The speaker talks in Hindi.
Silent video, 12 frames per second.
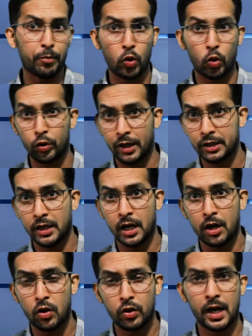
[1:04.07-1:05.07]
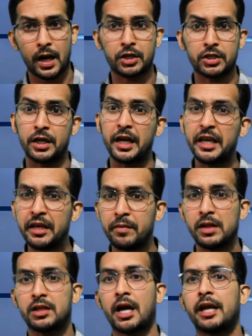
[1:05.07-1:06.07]
आपको कोटा जानना हो या राशन नहीं
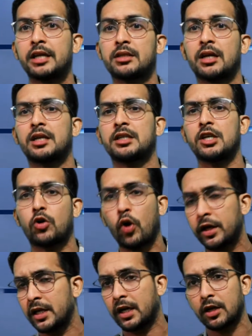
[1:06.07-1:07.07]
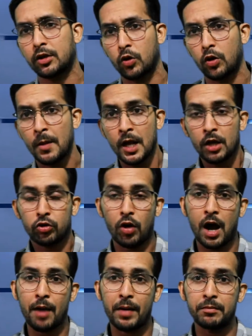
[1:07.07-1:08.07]
मिलता है इस तरह की कोई दिक्कत हो तो
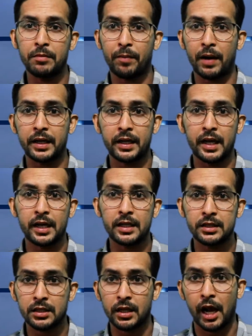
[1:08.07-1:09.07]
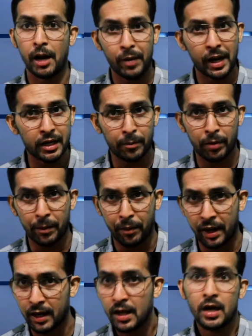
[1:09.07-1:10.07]
आम आदमी पार्टी के इस हेल्पलाइन नंबर
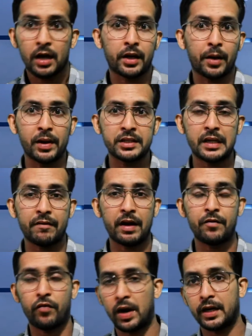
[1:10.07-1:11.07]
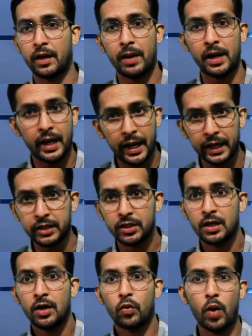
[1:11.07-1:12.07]
पर डबल सेवन वन डबल एट
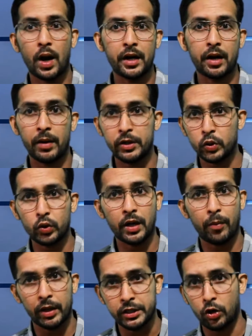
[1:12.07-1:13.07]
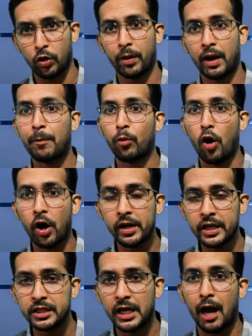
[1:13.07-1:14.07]
वन डबल टू डबल ज़ीरो पर आप कॉल
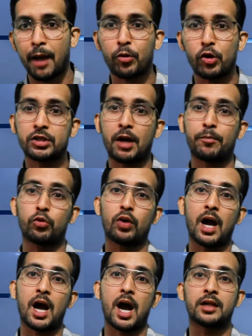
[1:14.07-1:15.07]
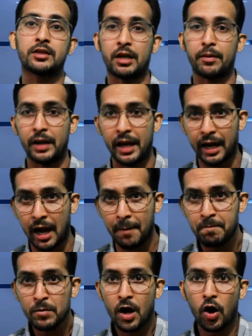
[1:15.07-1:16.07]
कीजिए आपको इसका पूरा आंसर मिलेगा
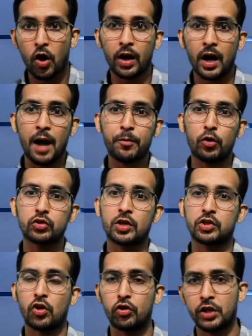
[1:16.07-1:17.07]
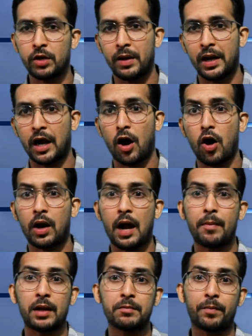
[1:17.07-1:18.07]
और आपको उसका सोल्यूशन मिलेगा और
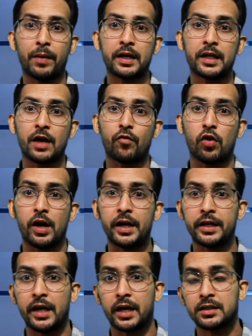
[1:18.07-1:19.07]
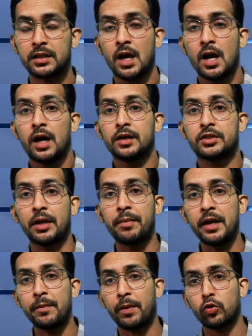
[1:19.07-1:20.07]
आम आदमी पार्टी के वॉल्टियर्स
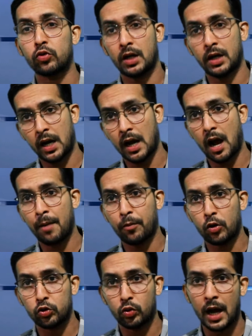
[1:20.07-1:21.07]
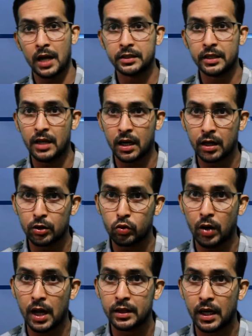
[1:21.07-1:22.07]
ज़मीन पर उतरकर आपको दुकान से जाकर
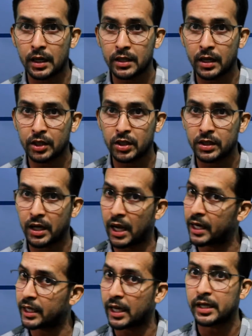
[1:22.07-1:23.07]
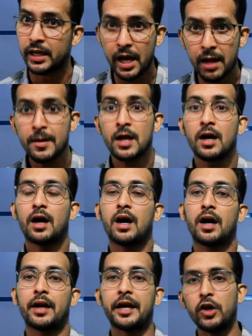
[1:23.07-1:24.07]
दुकानदार से राशन दिलाने के लिए
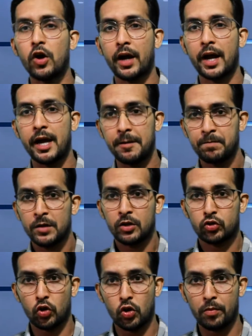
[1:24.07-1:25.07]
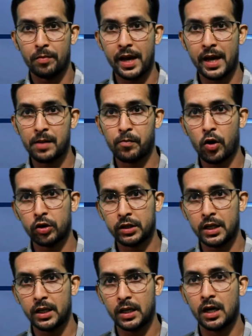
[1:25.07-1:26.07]
रेडी हो गए हैं सो मैं
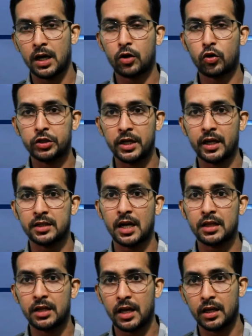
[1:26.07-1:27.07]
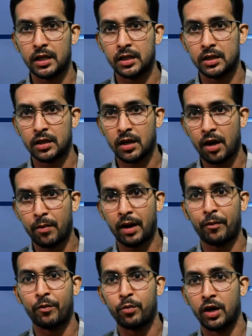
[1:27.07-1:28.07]
बहुत ही खुशी के साथ ये
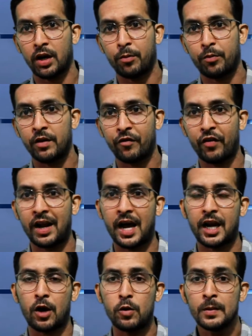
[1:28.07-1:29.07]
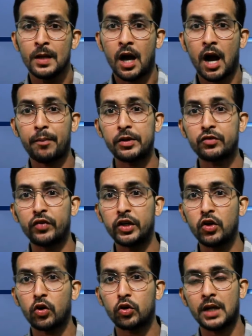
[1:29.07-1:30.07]
खबर फैला रहा हूँ आप इस
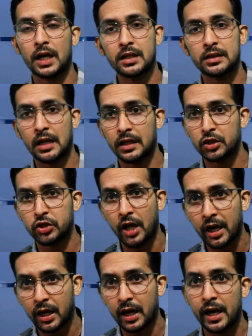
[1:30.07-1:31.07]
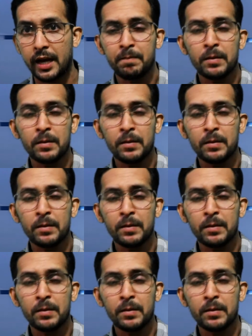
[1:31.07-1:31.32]
वीडियो को ज़्यादा से ज़्यादा शेयर करें